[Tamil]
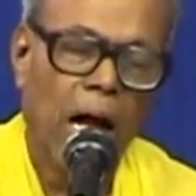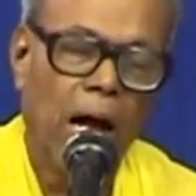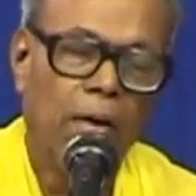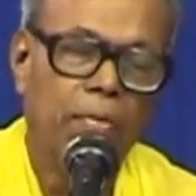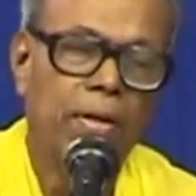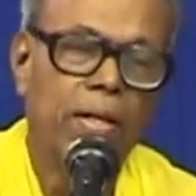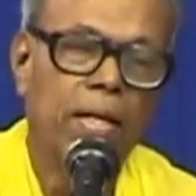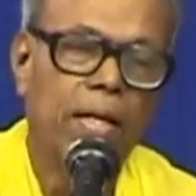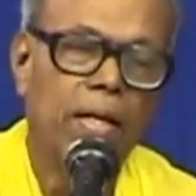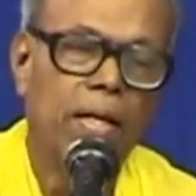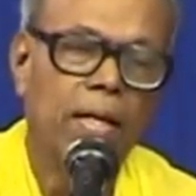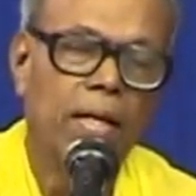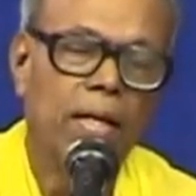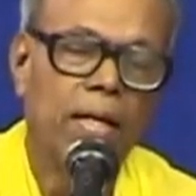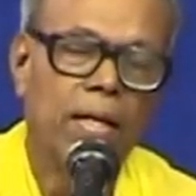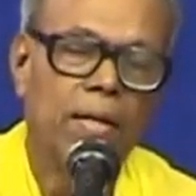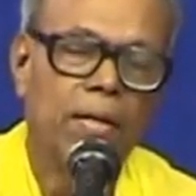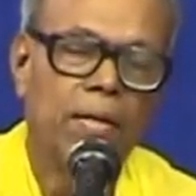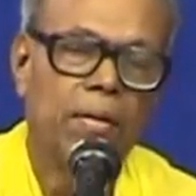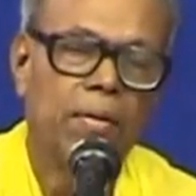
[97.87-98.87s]
அவர்கள்
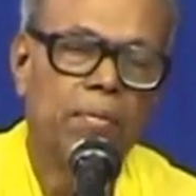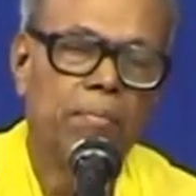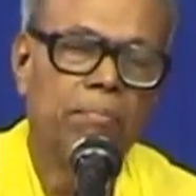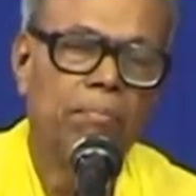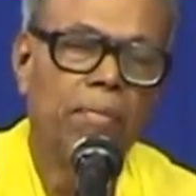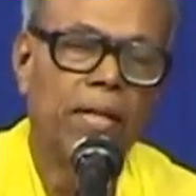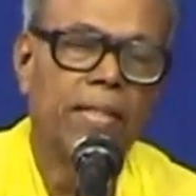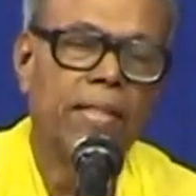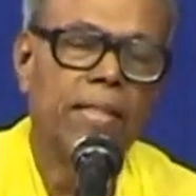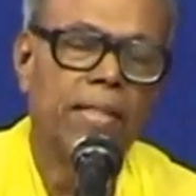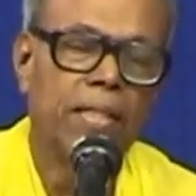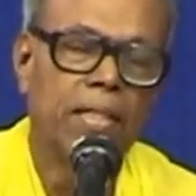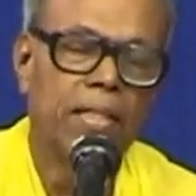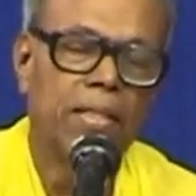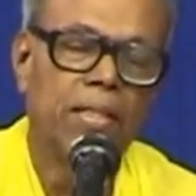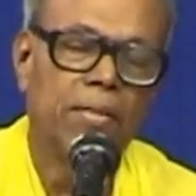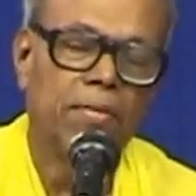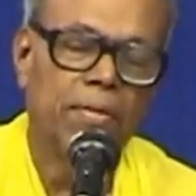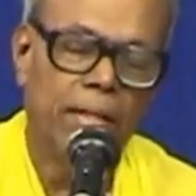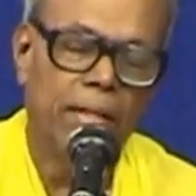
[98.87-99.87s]
பக்தி
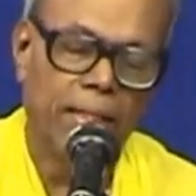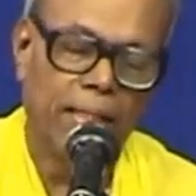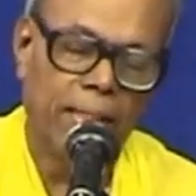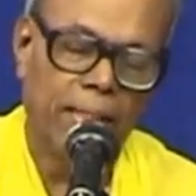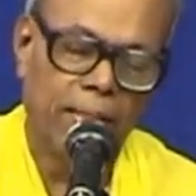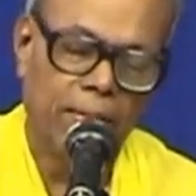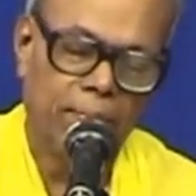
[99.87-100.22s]
செலுத்தவில்லை